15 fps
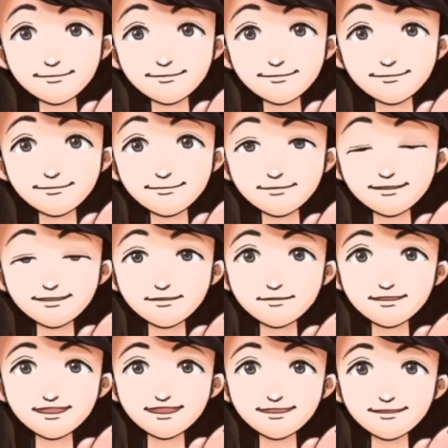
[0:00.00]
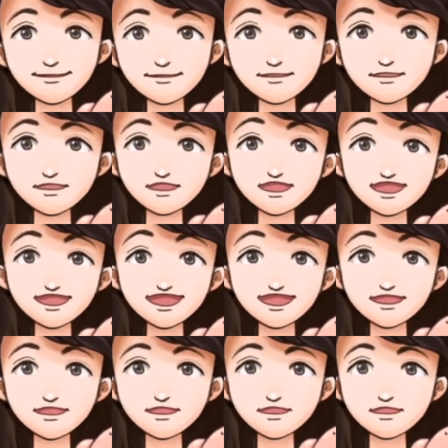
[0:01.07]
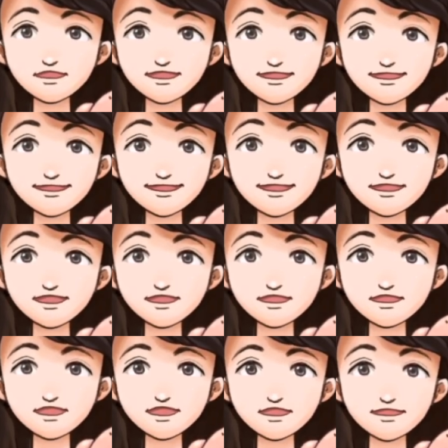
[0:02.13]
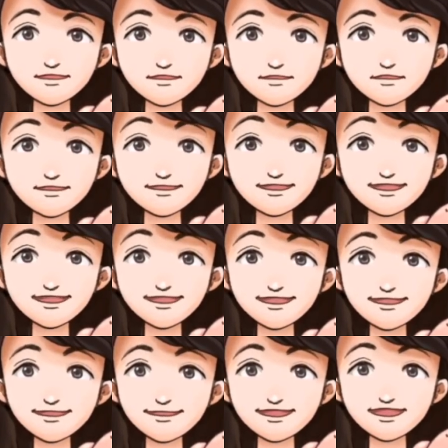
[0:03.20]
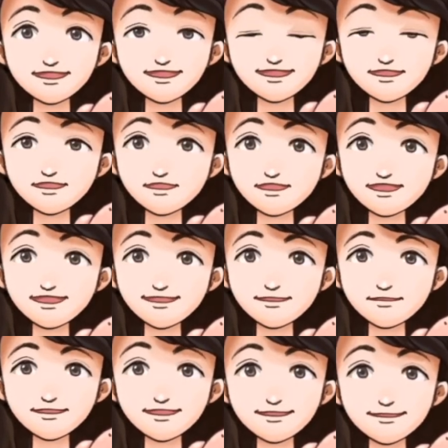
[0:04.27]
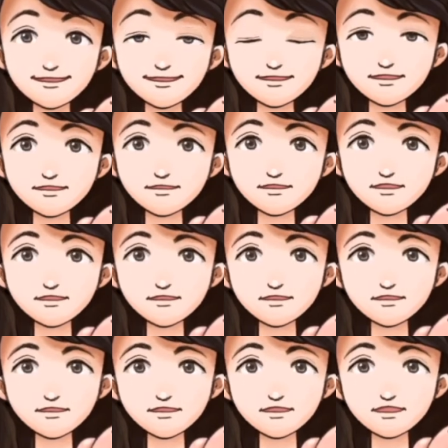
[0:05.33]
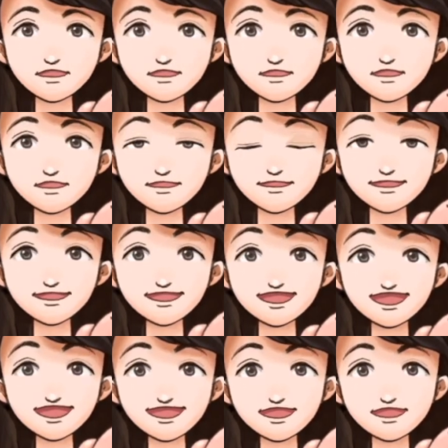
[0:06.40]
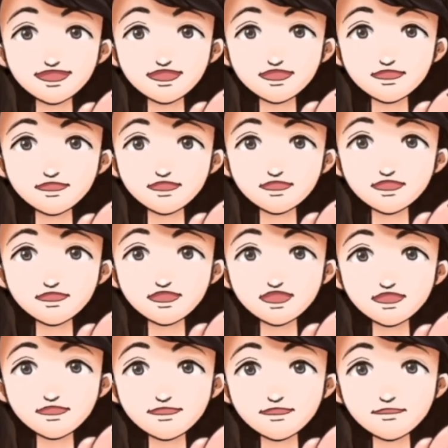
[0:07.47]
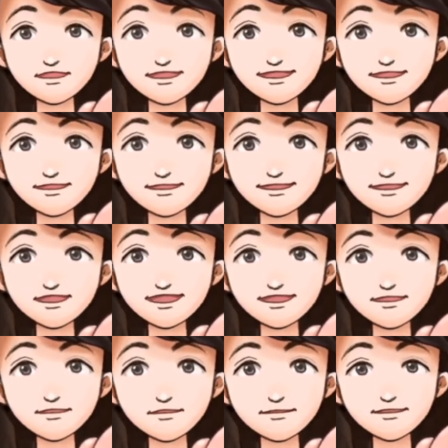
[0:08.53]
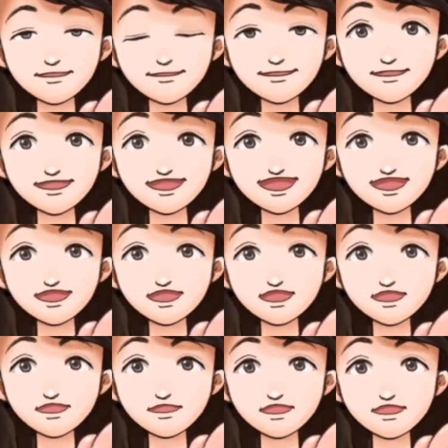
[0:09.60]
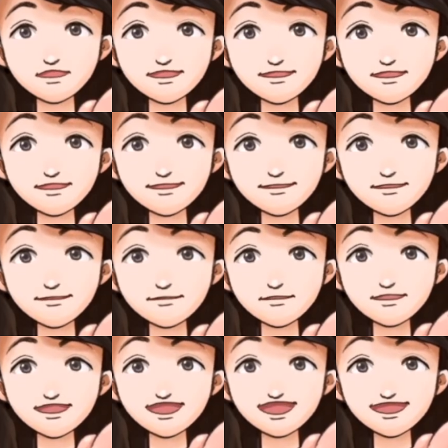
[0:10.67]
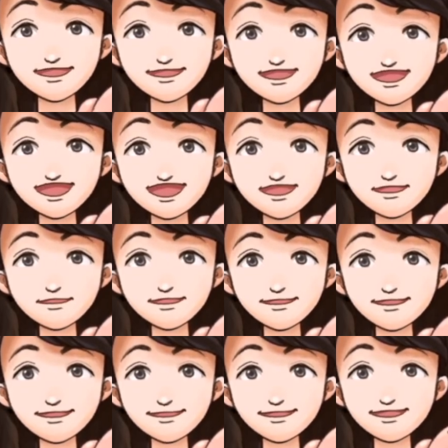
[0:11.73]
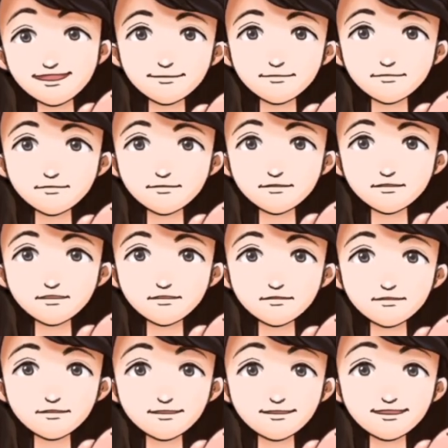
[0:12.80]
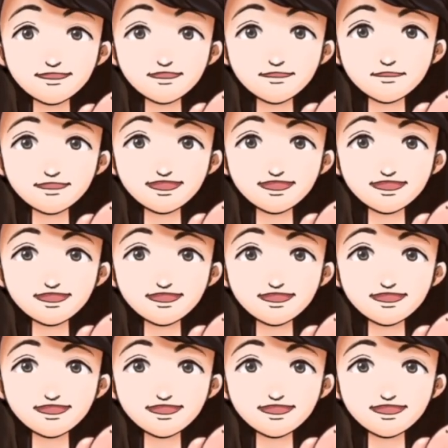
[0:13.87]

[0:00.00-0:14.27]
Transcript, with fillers: 私は学生の時に友達とよくさんにんよにん集まってこういうことをしてたんですけども、それぞれのいいこととか悪いこととか価値観が見えてきたり、すごくこう自由な